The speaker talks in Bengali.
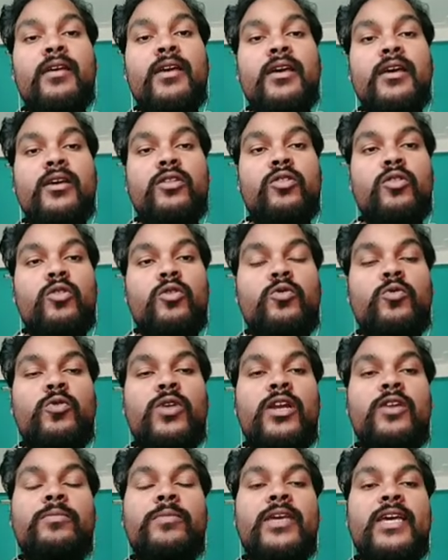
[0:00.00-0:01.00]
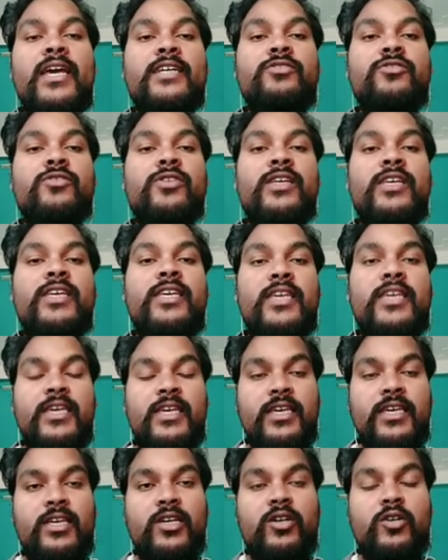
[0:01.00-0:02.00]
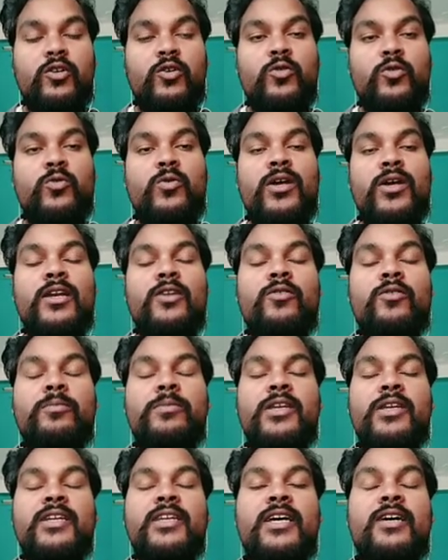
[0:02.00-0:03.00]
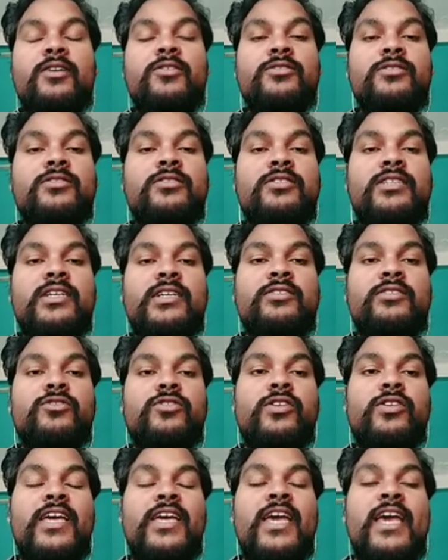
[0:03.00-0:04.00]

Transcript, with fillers: তো ডুরালুমিন অ্যাকচুয়ালি কি ডুরালুমিনটা হচ্ছে অ্যাকচুয়ালি